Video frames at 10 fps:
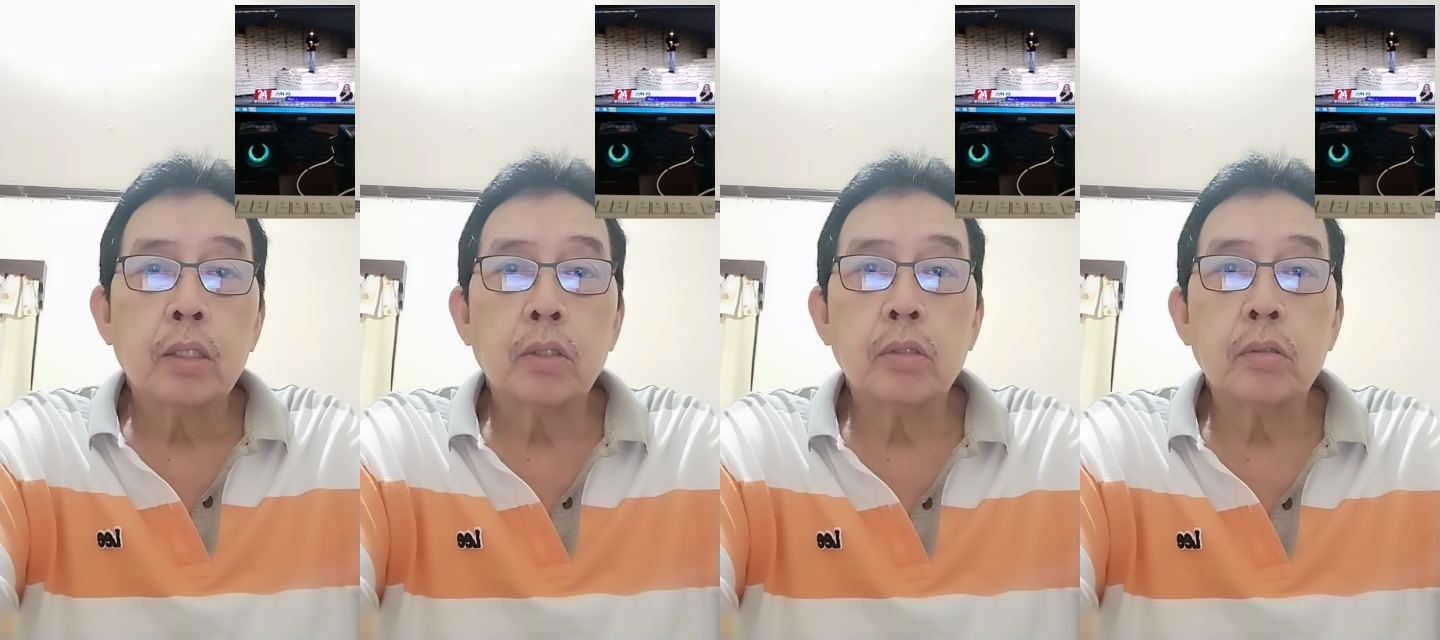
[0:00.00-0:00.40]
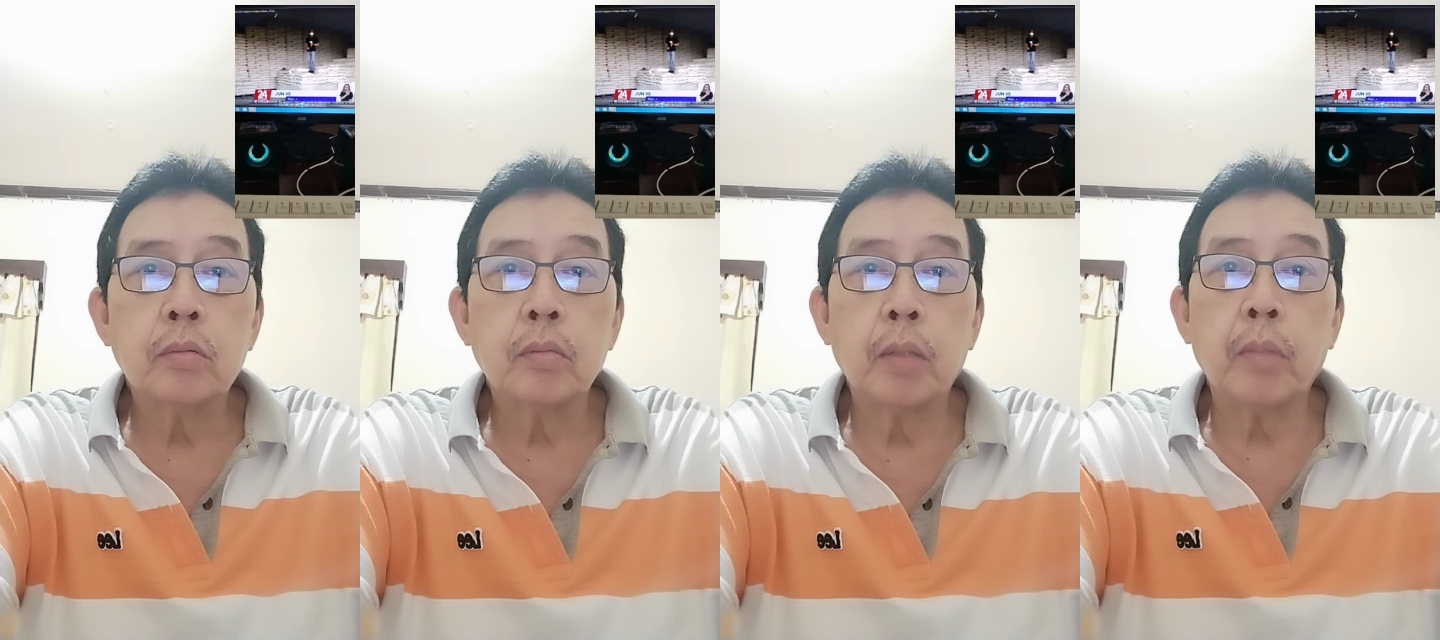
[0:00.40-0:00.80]
Oh,
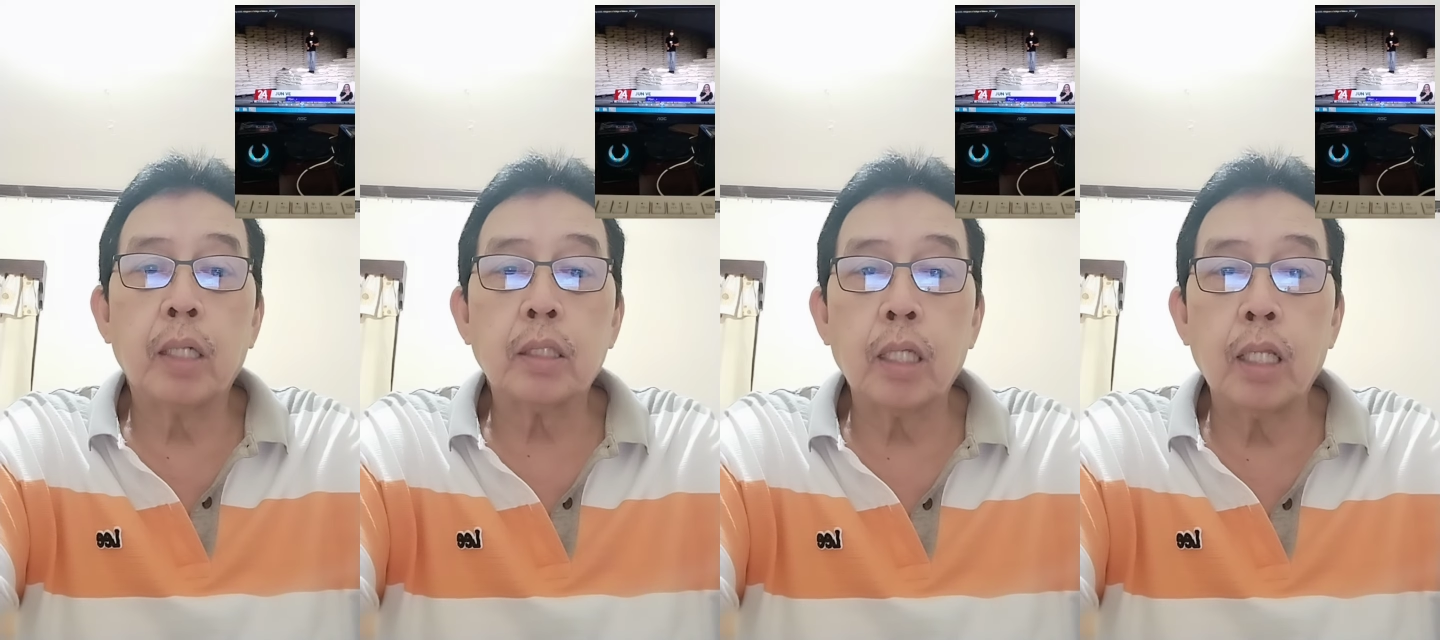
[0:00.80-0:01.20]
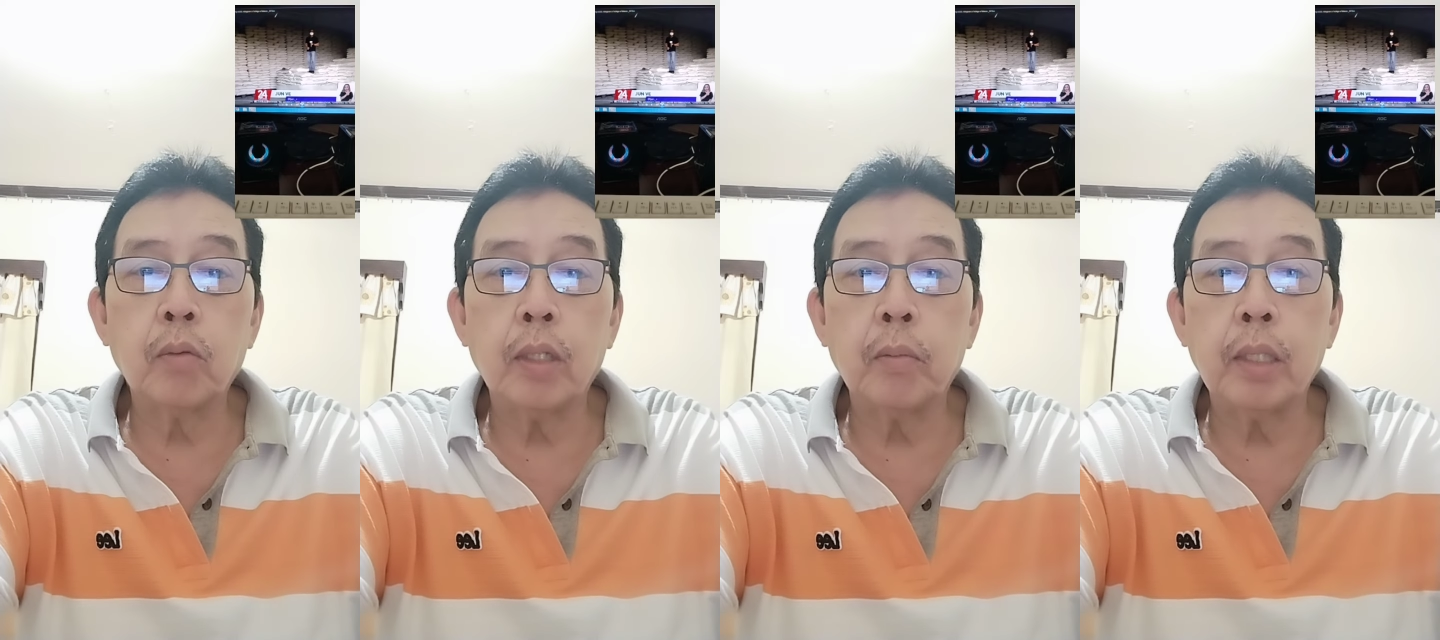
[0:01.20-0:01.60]
may mga
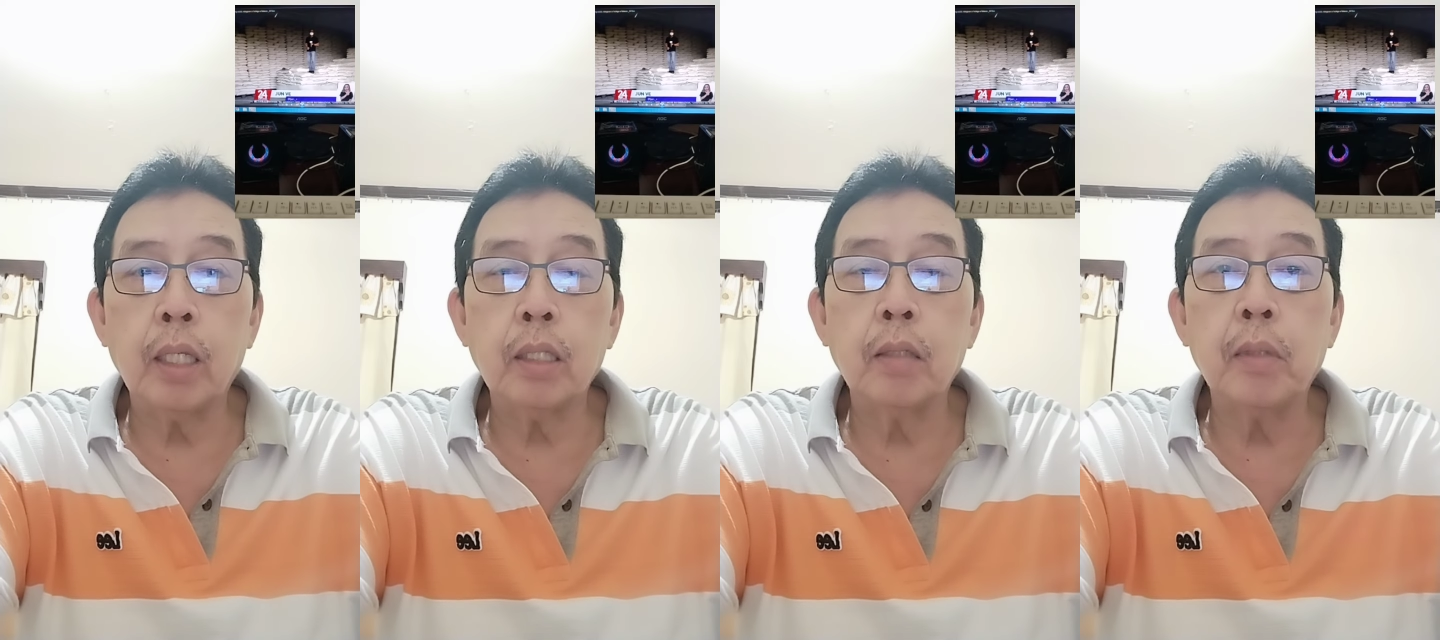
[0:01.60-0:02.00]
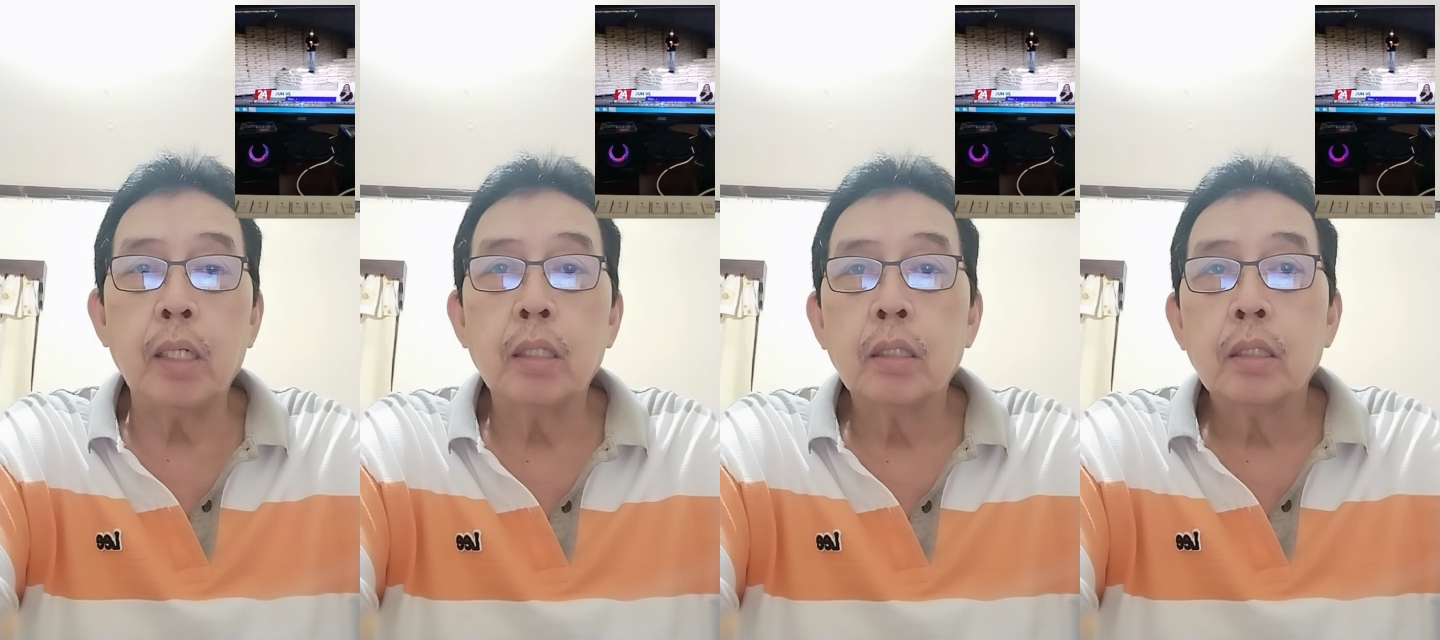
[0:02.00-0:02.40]
3-in-1 naman na, di ba?